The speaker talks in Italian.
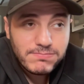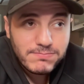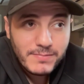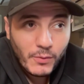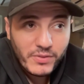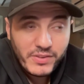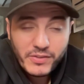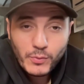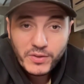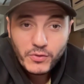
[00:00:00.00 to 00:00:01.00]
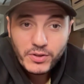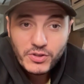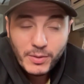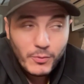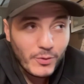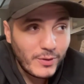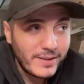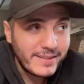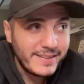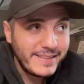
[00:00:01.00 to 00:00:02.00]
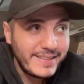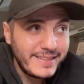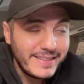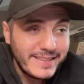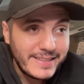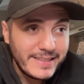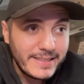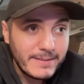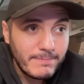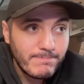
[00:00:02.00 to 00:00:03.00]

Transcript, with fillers: da questa situazione, diciamo, di...